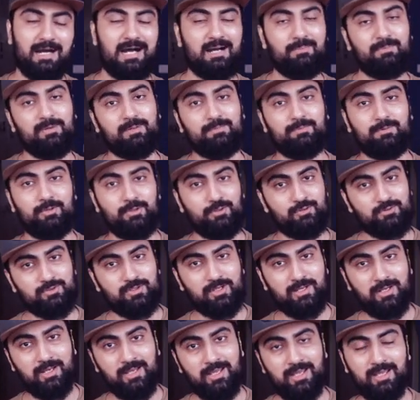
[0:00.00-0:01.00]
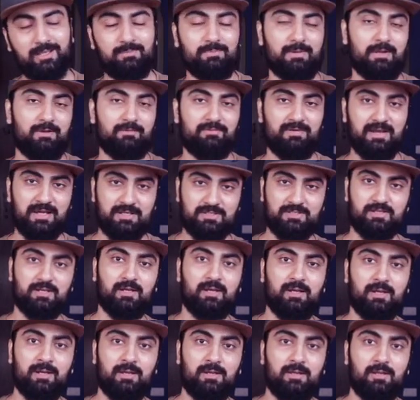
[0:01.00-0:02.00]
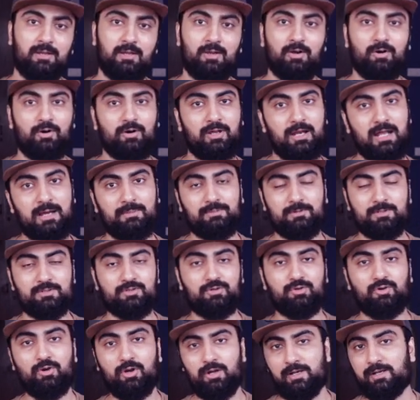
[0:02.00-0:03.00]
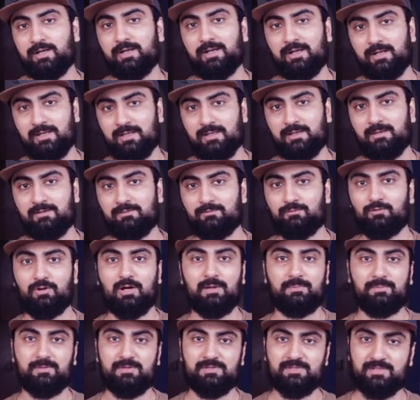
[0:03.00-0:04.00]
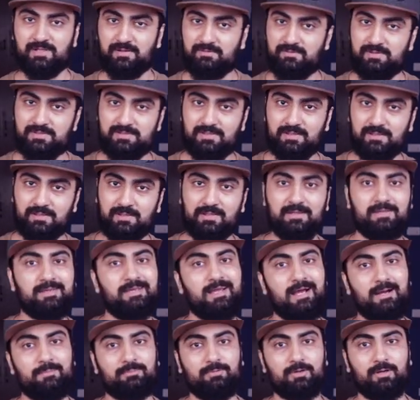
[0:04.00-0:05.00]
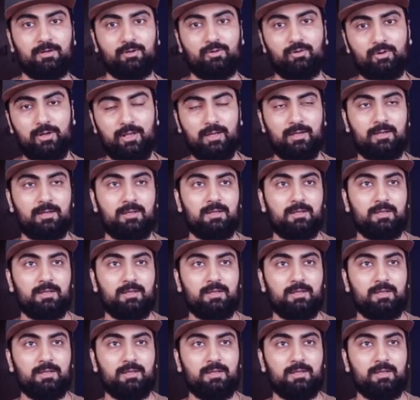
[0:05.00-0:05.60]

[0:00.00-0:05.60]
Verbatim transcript: आप एक प्रोड्यूसर हैं एक मैन्युफैक्चरर हैं और आपका जो कंटेंट है वो आपकी सर्विस है या आपका गुड है